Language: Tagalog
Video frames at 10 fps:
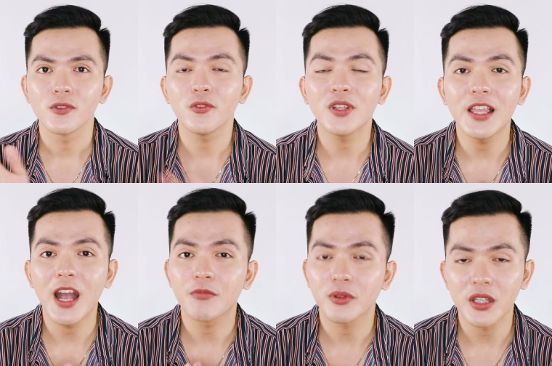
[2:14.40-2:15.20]
So you
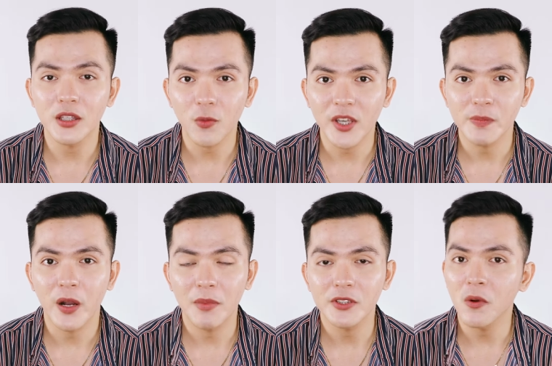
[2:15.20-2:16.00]
really have to think twice
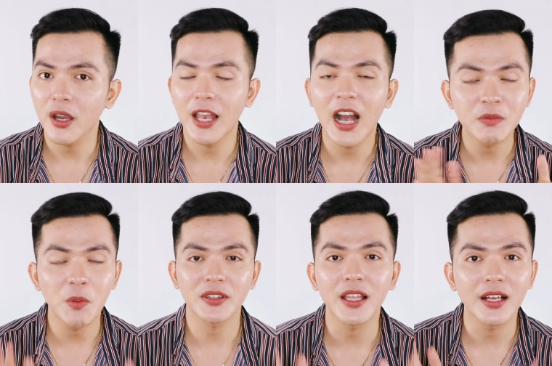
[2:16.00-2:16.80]
mga best kung kailangan
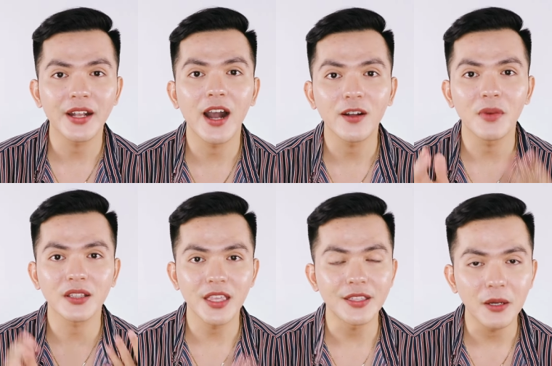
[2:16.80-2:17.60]
mo ba talagang
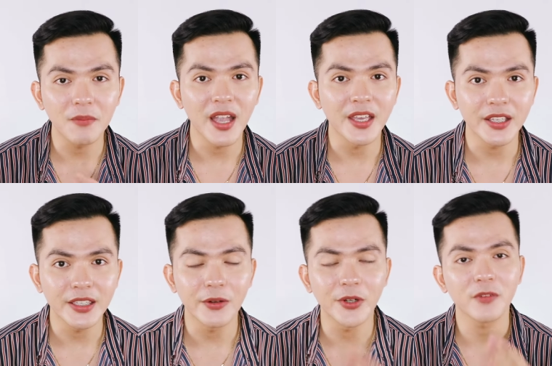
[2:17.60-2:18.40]
mag-take ng
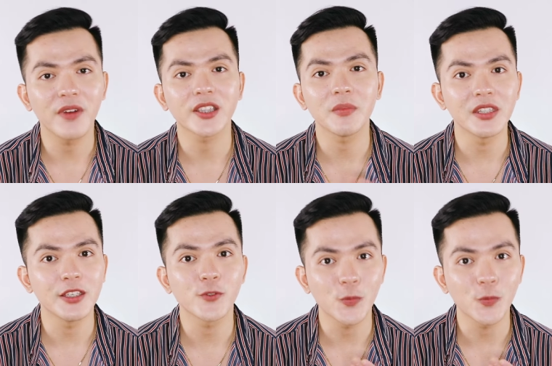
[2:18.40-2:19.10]
Myra E o ng vitamin E